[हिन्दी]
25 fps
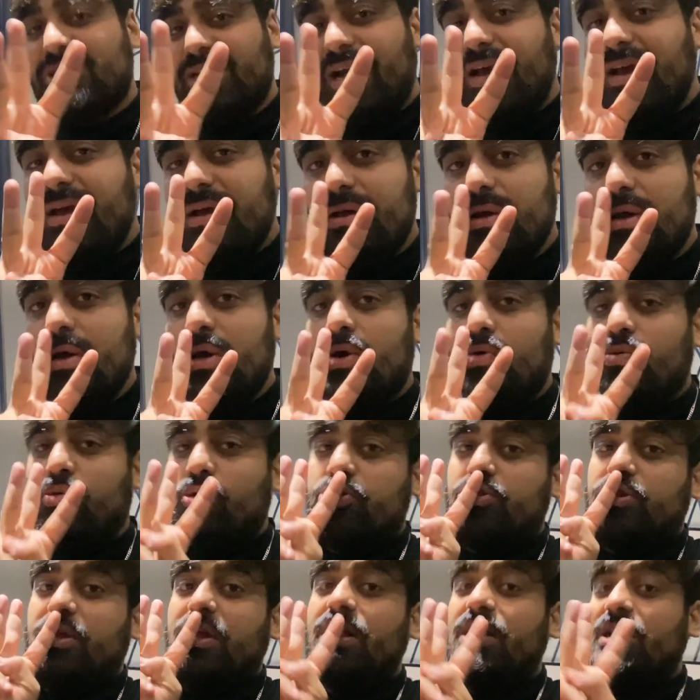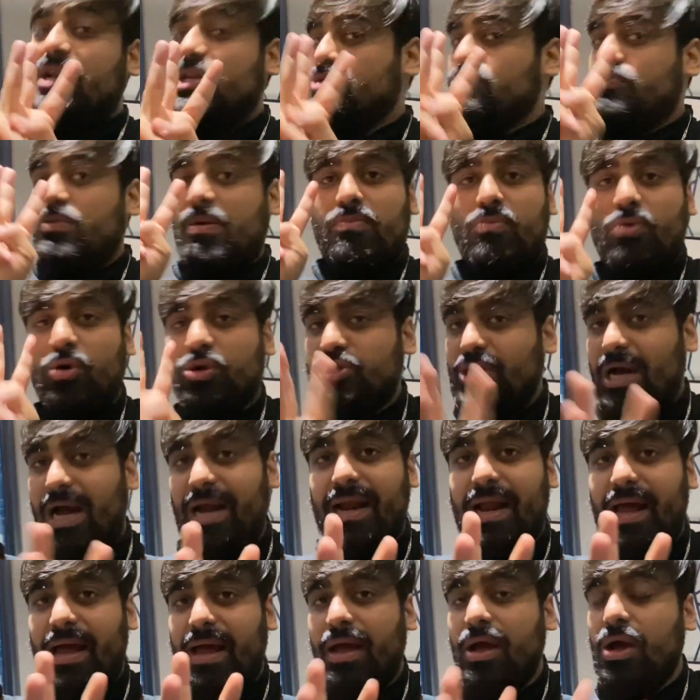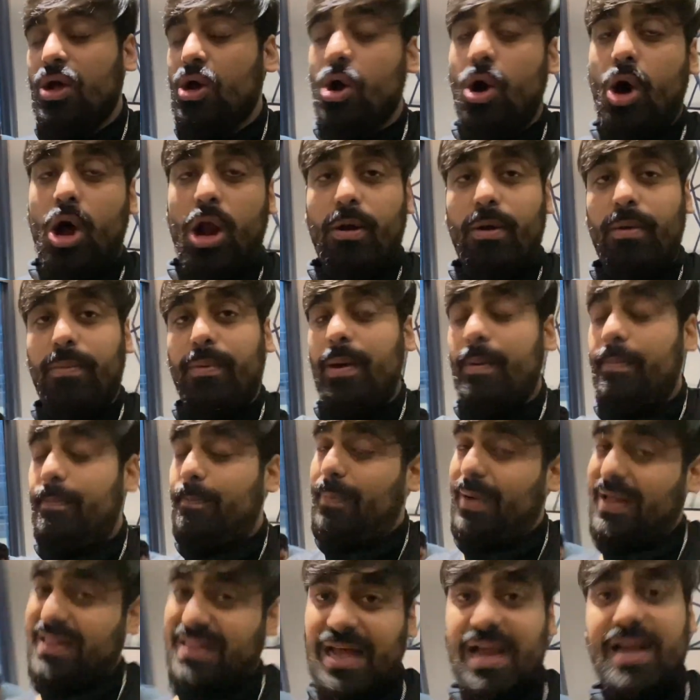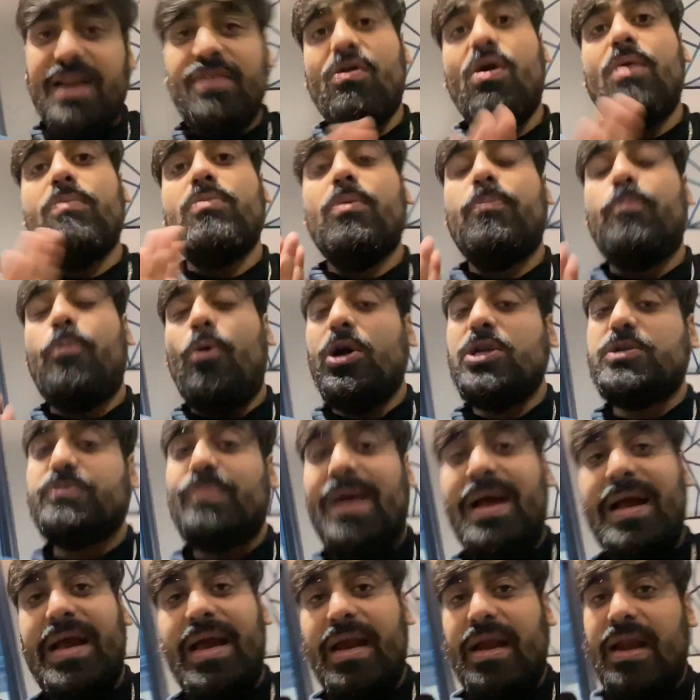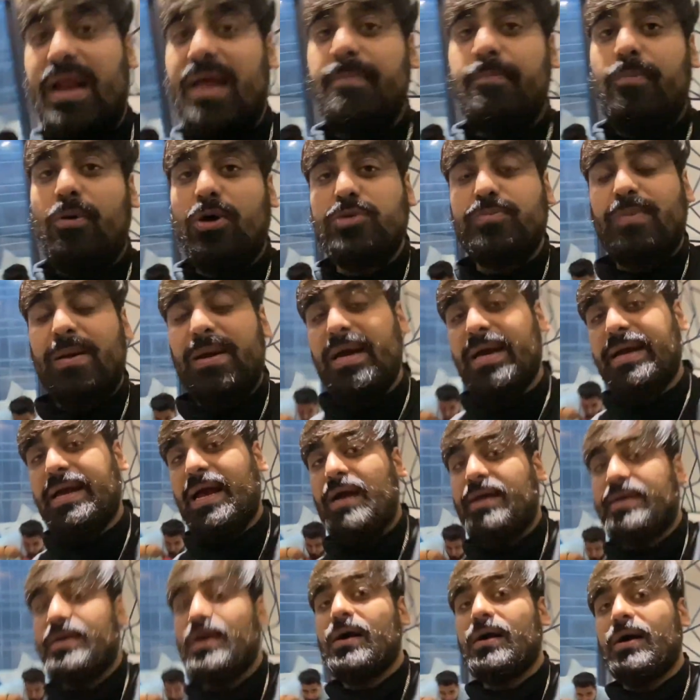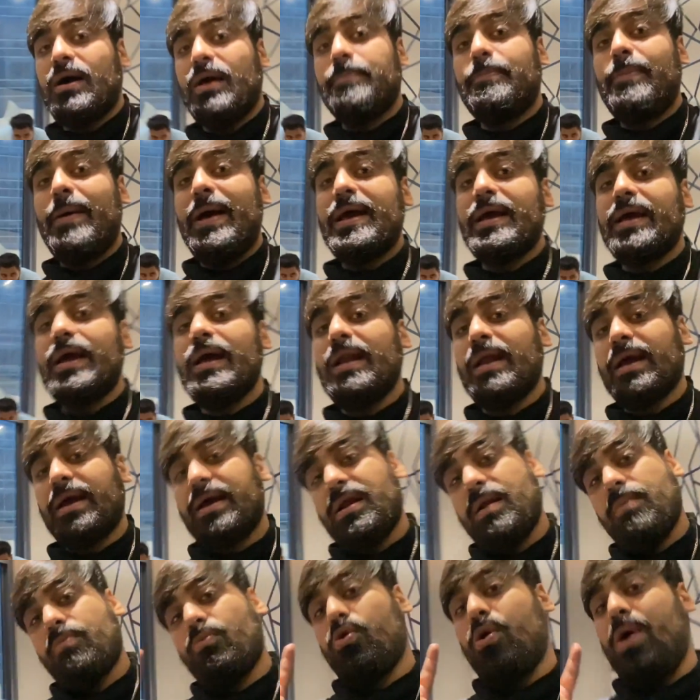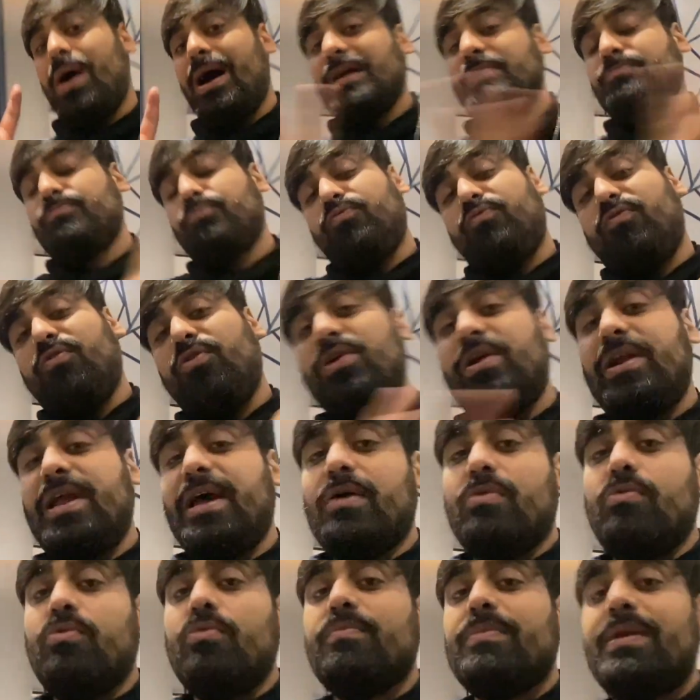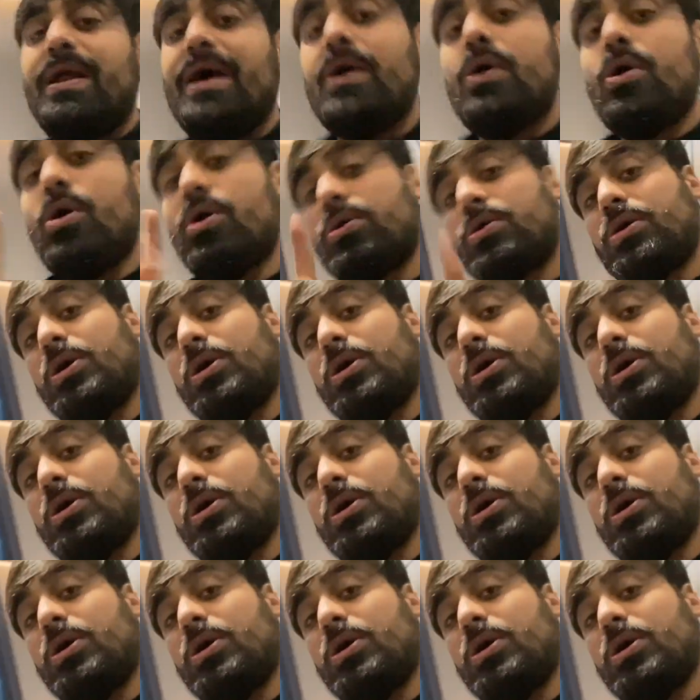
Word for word: है वो तीन लिस्ट में हमको जाना है और अभी पता नहीं वो हम लोग पहुंच पाएंगे नहीं पहुंच पाएंगे क्या क्या कर पाएंगे लेकिन हमको आज फुल डे घूमना है और